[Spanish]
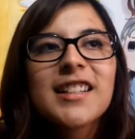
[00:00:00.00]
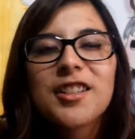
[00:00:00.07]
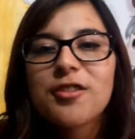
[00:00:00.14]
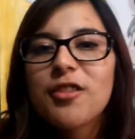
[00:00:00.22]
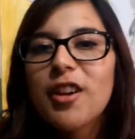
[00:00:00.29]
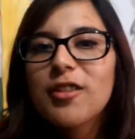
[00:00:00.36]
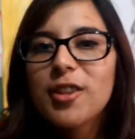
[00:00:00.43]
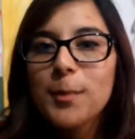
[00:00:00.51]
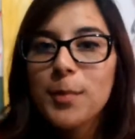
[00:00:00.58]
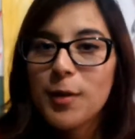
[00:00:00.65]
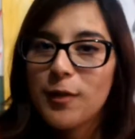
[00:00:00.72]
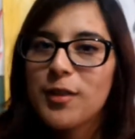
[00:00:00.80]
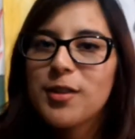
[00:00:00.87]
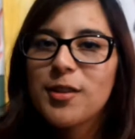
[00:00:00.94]
y es cuando el
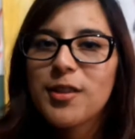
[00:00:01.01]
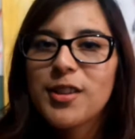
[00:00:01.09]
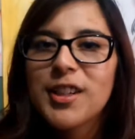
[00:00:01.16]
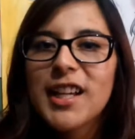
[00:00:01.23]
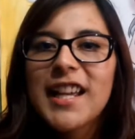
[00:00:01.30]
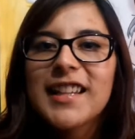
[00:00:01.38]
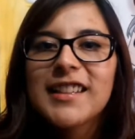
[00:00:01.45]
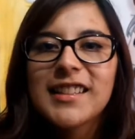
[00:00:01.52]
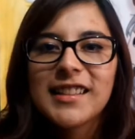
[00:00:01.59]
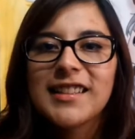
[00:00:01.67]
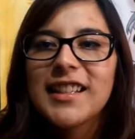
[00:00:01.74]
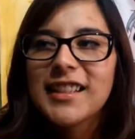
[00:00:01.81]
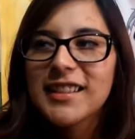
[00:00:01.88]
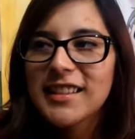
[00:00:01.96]
profesor
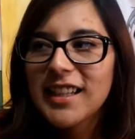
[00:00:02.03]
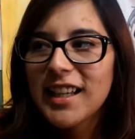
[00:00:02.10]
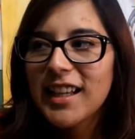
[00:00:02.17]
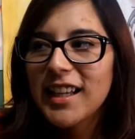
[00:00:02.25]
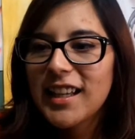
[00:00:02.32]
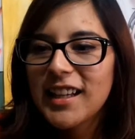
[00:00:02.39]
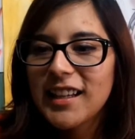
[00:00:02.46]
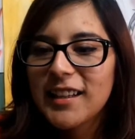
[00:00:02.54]
detecta